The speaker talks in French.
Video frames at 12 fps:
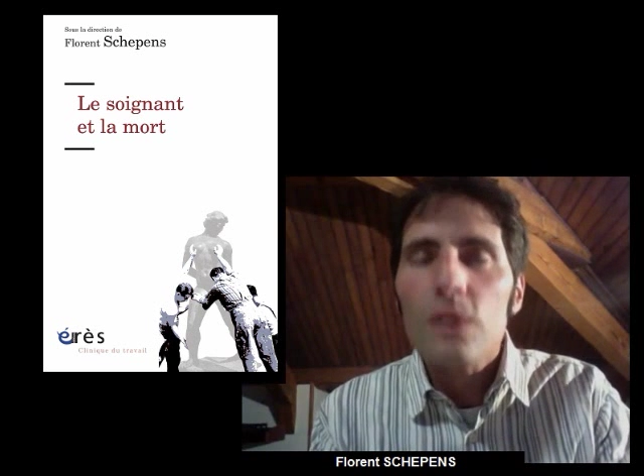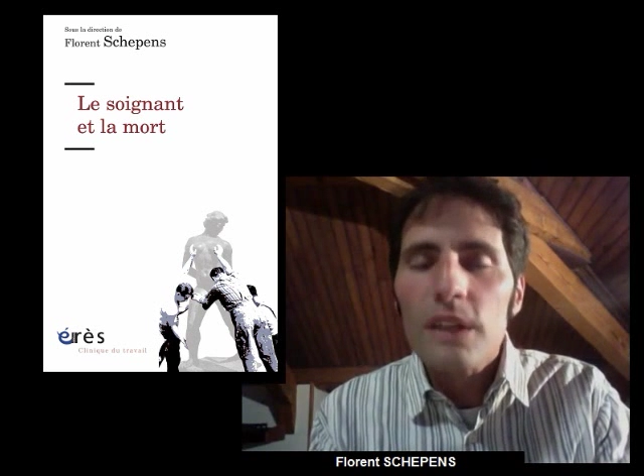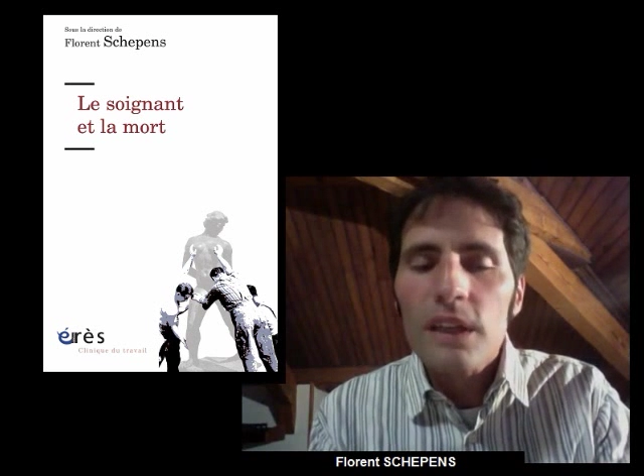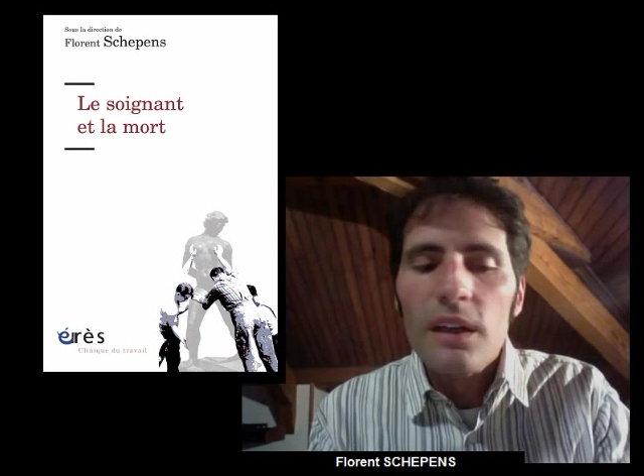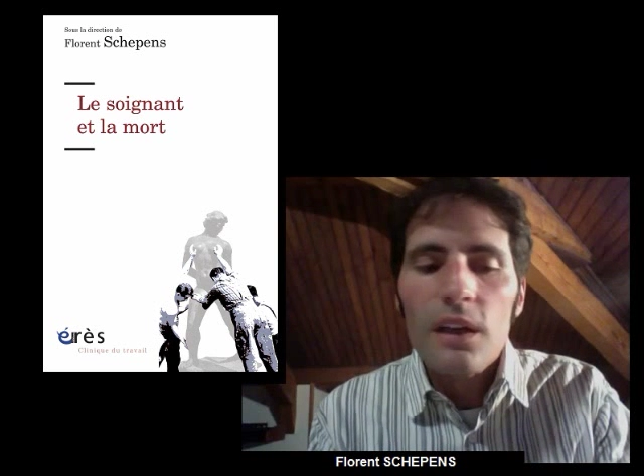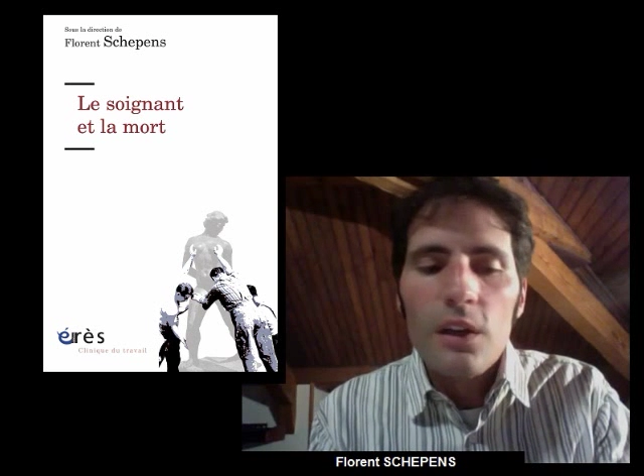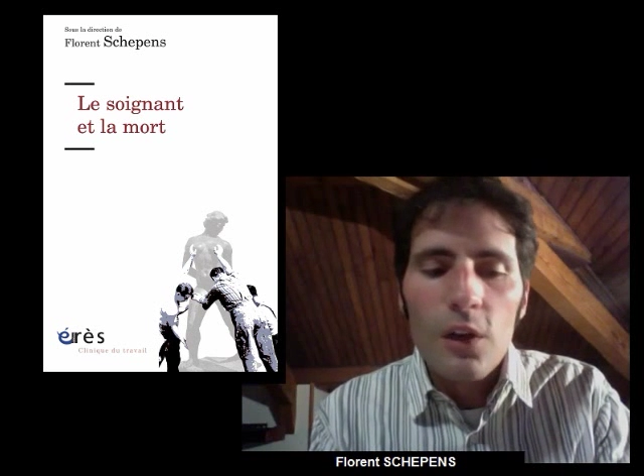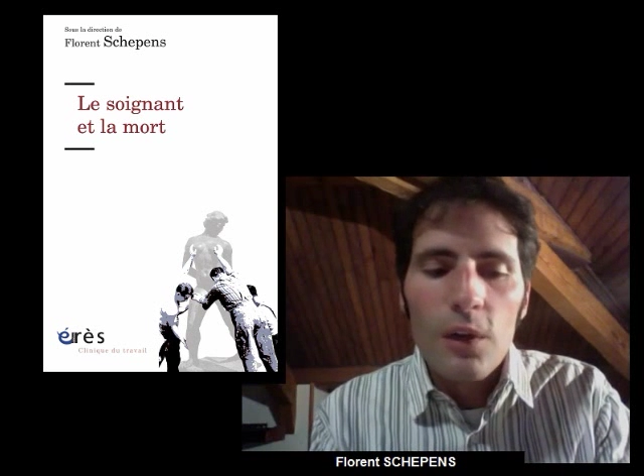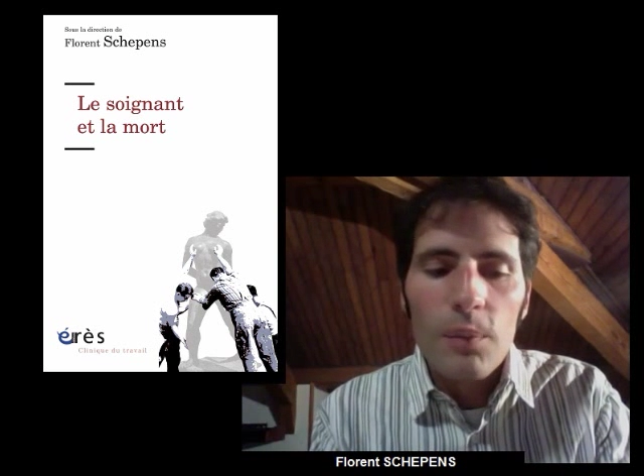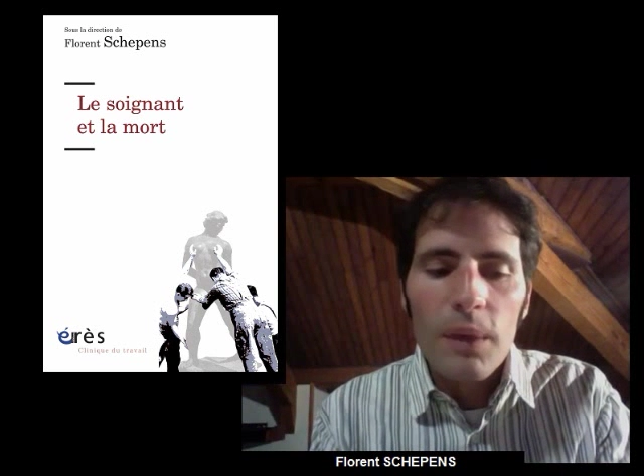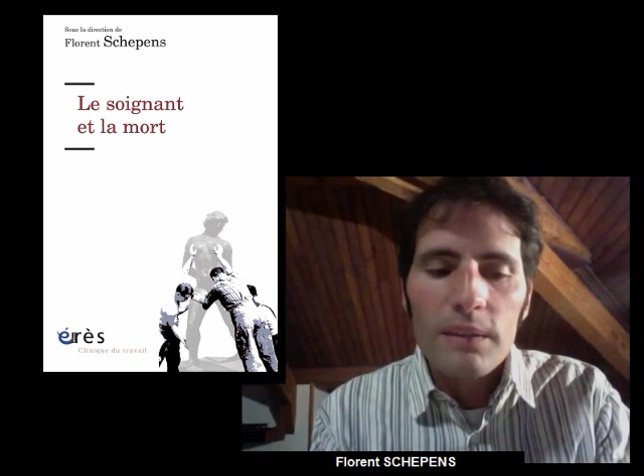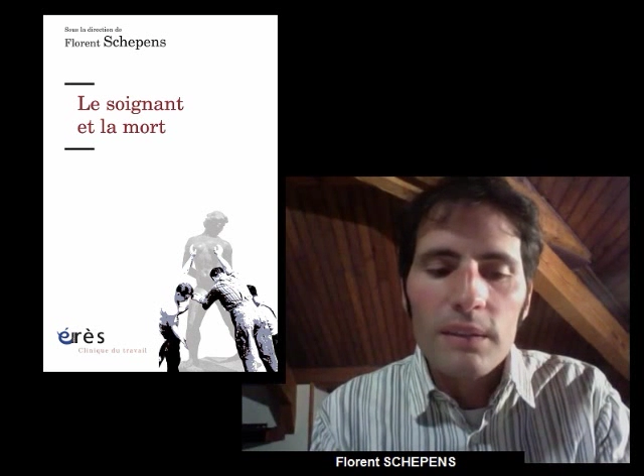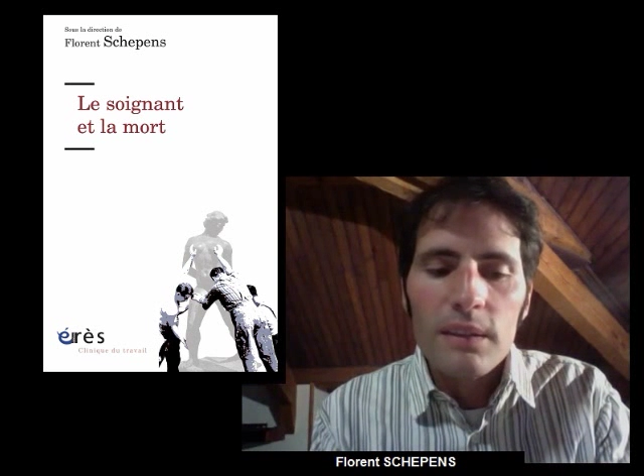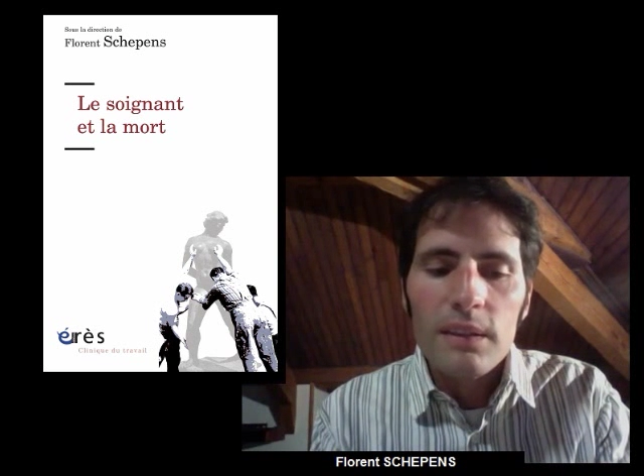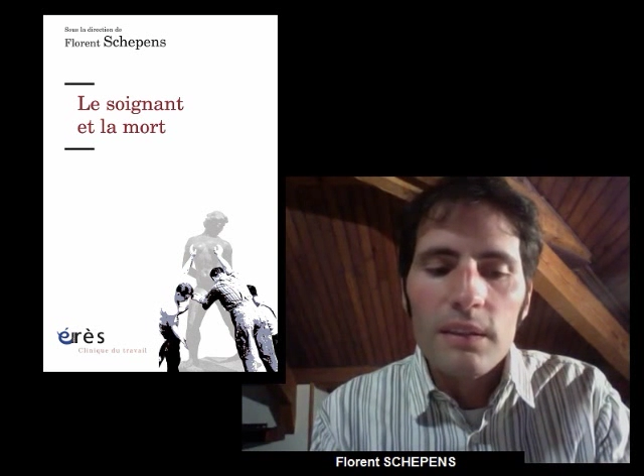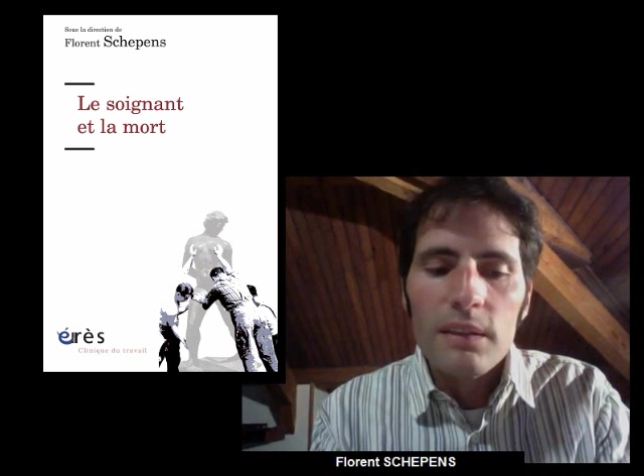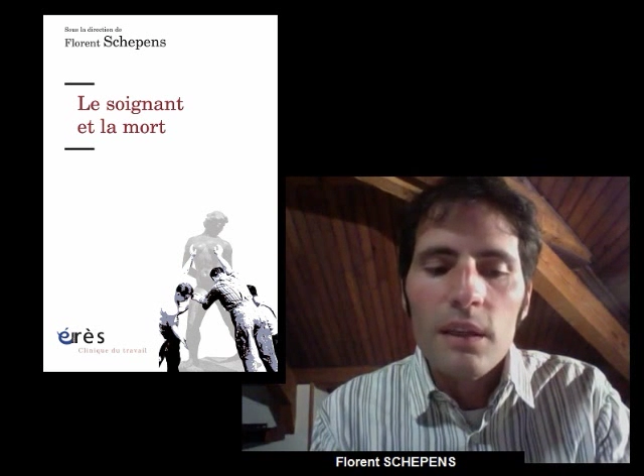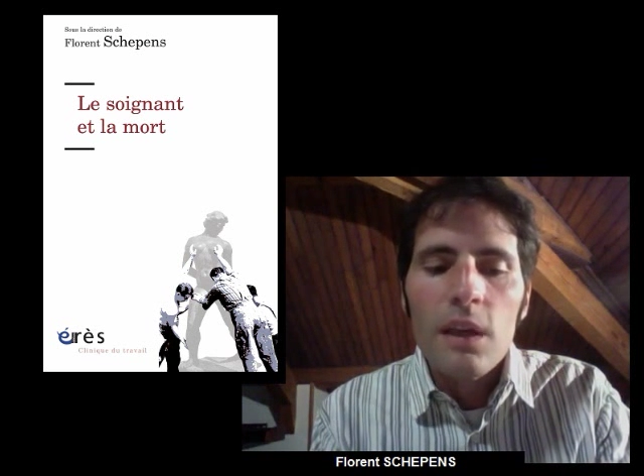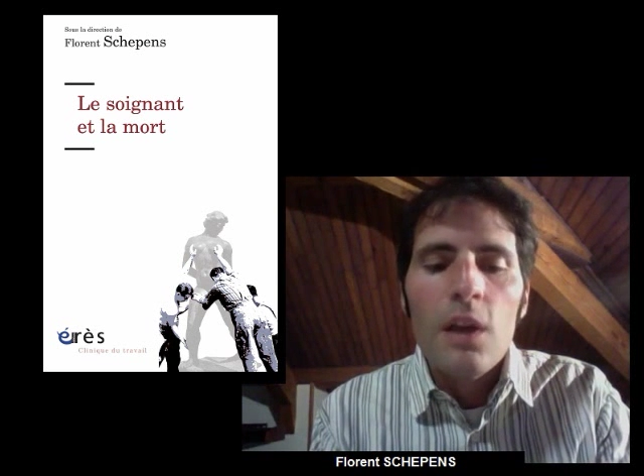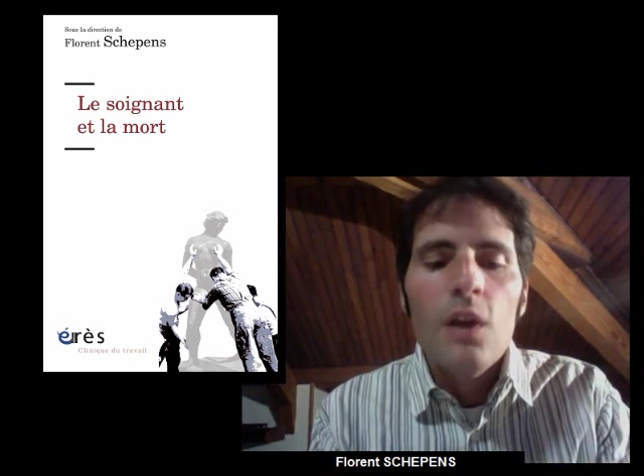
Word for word: nourrir leurs pratiques.